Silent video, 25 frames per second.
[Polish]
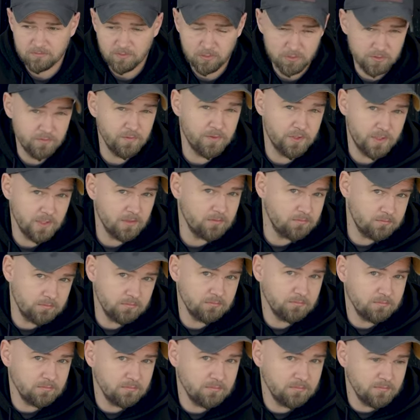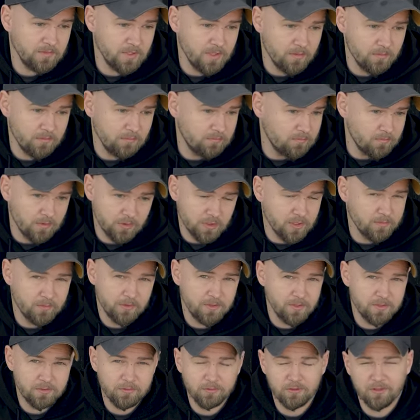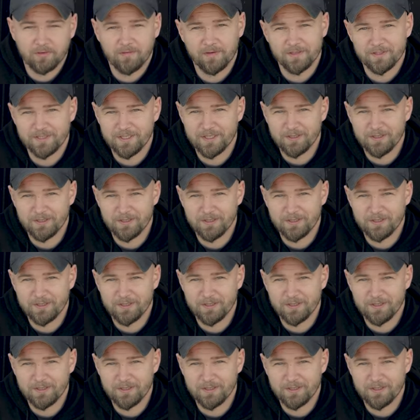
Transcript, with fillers: Oczywiście nie możemy dyskutować,